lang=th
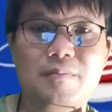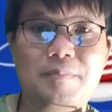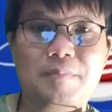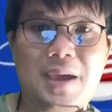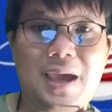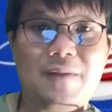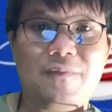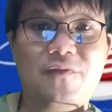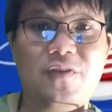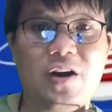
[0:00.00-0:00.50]
แพ
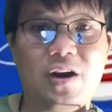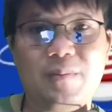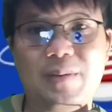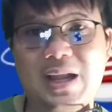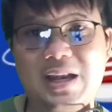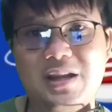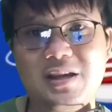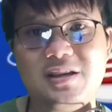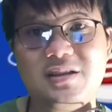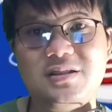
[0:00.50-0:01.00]
ลตฟอร์ม
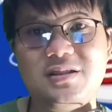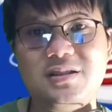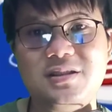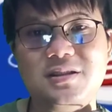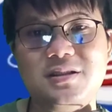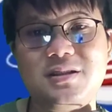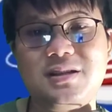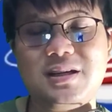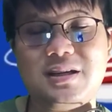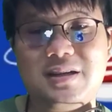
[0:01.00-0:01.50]
อันหนึ่งคื
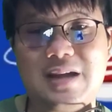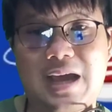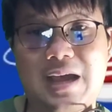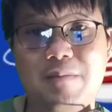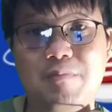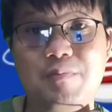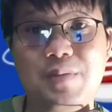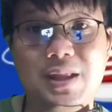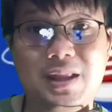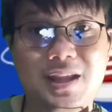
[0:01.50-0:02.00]
อกระดาน
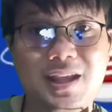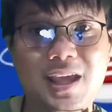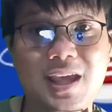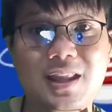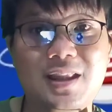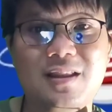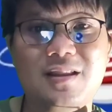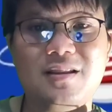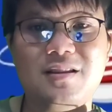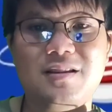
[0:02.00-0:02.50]

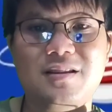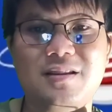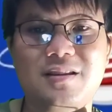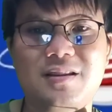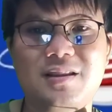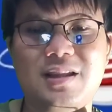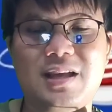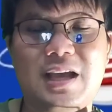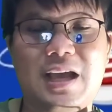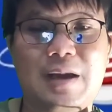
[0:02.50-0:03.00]
Bitget
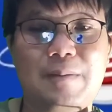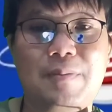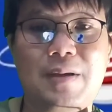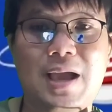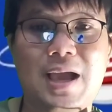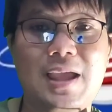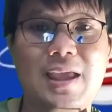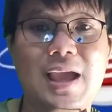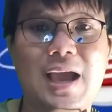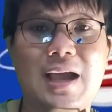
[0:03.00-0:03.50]
นะครับ
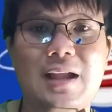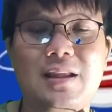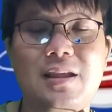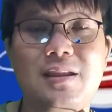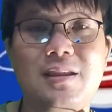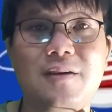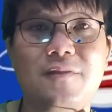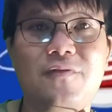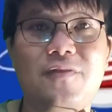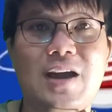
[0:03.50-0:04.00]
ใครอยาก
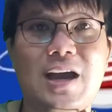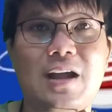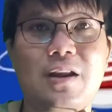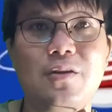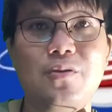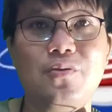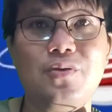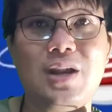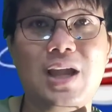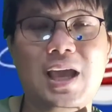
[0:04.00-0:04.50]
ที่จะฝาก
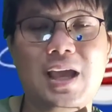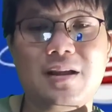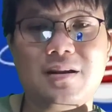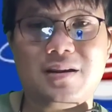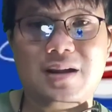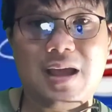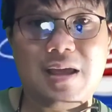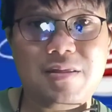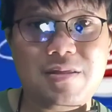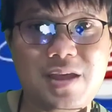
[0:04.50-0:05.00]
Luna
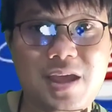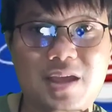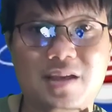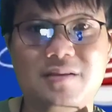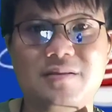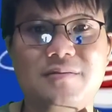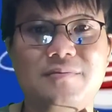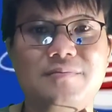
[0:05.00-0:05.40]
Classic